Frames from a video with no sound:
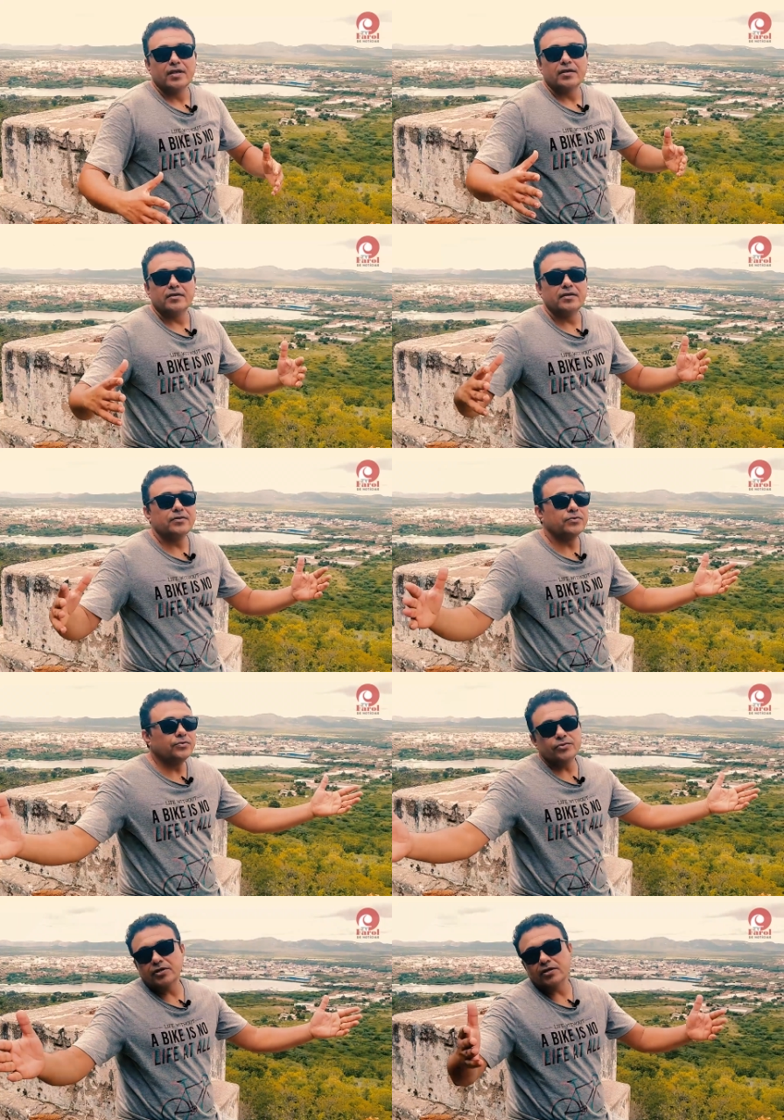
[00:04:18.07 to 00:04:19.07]
e
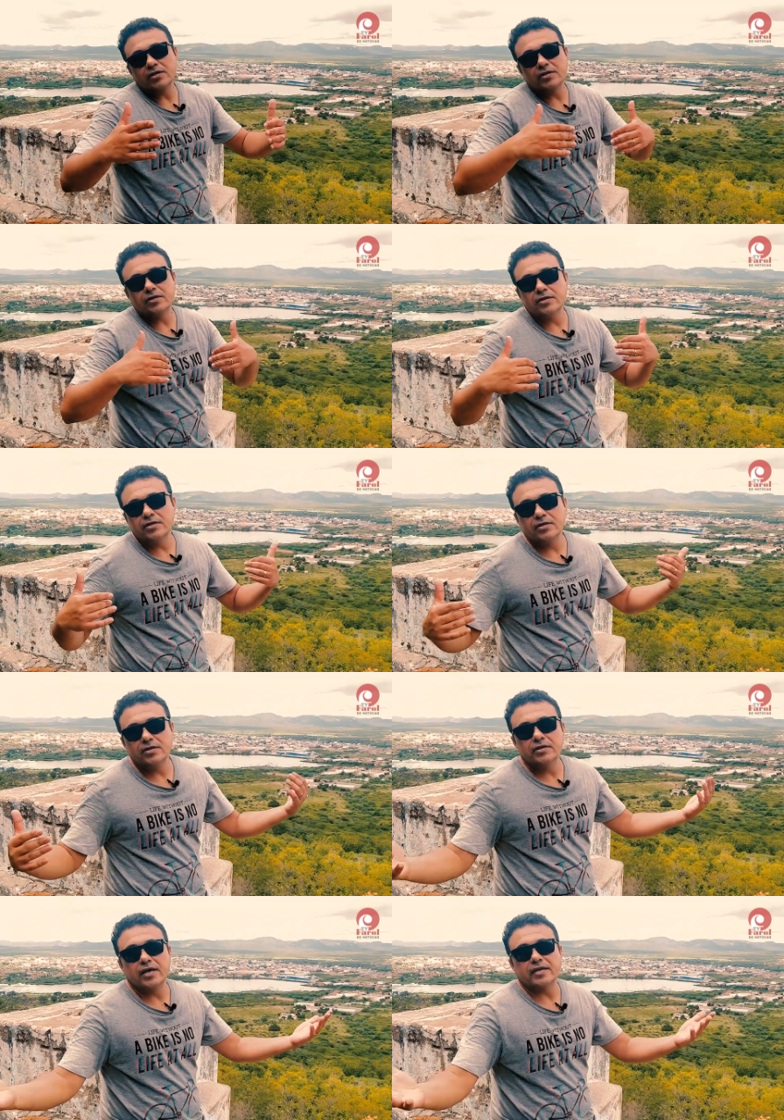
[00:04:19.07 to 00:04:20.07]
tudo
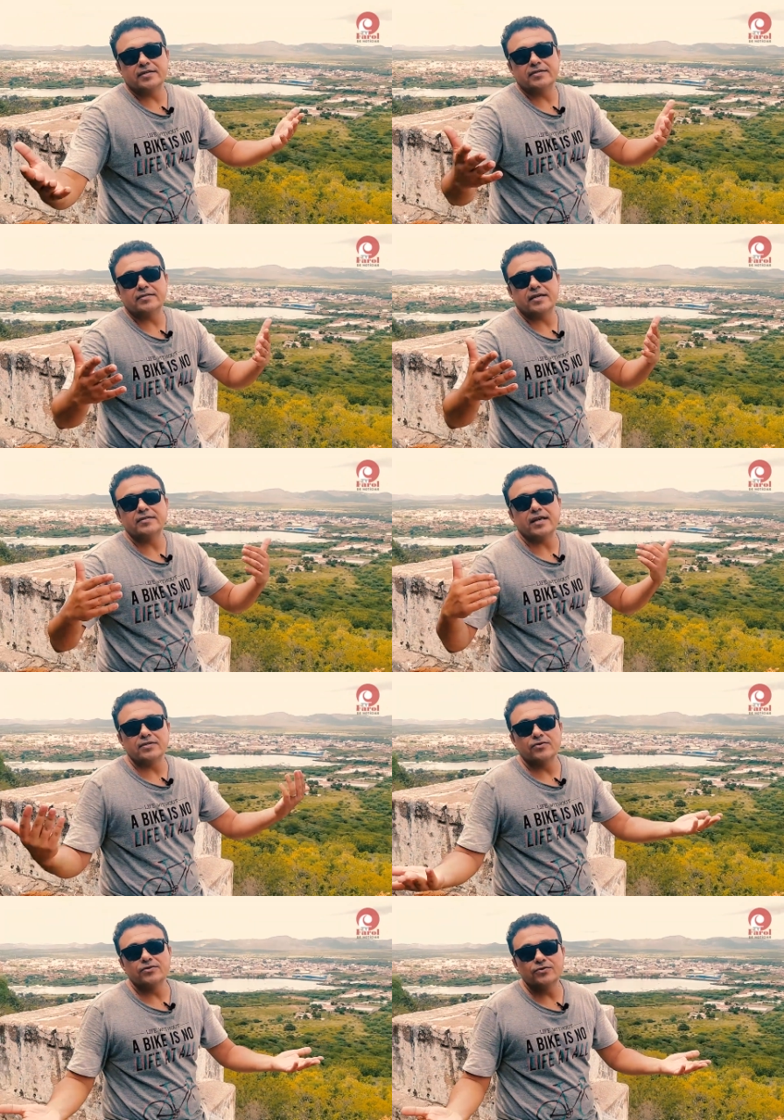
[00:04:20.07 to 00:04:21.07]
que essas
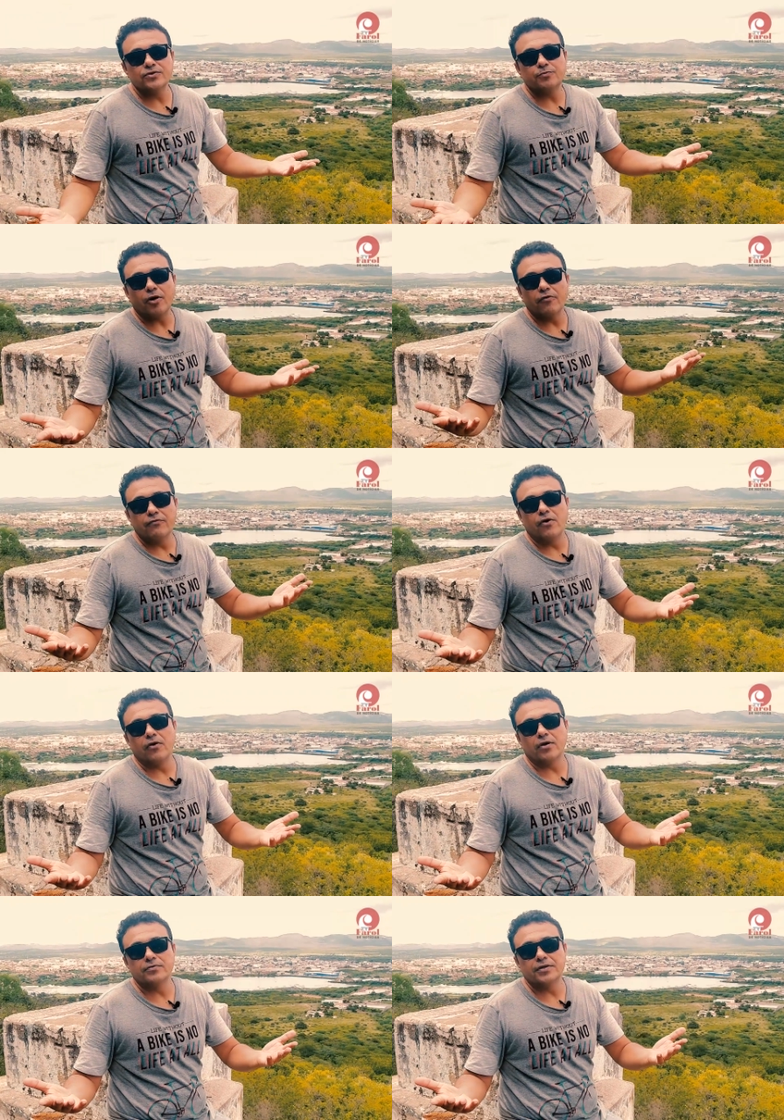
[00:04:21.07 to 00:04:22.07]
sensações nos
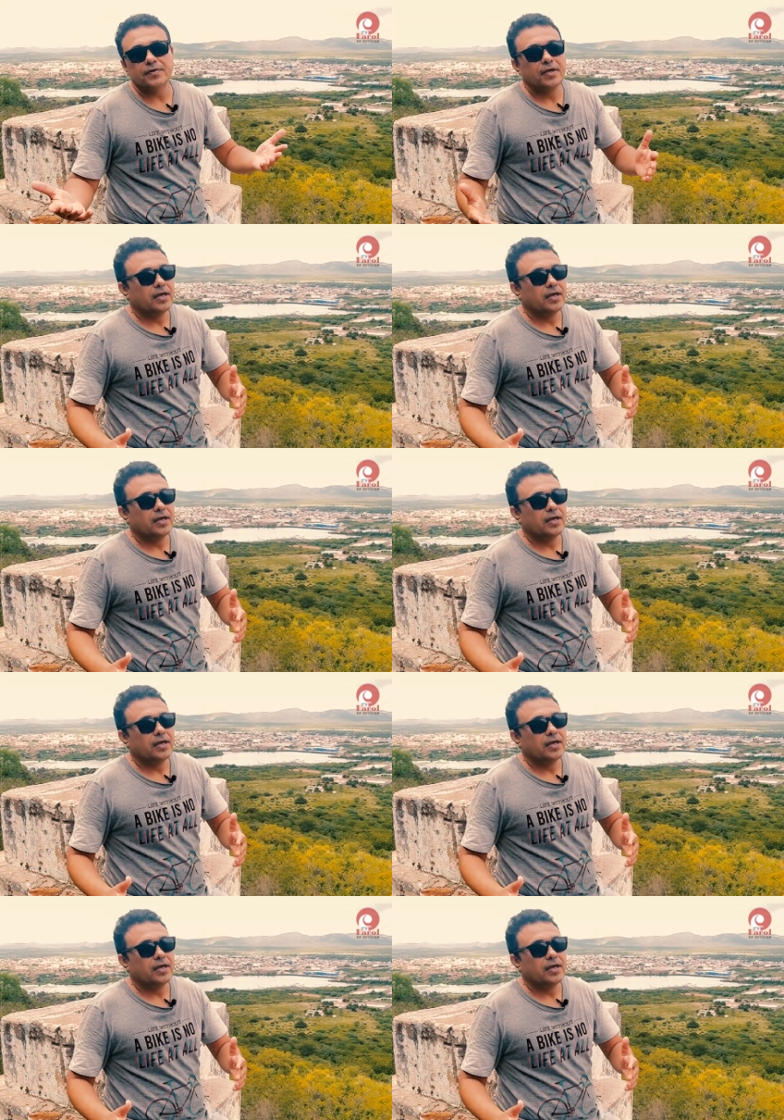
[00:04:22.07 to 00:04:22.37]
provocam. Né?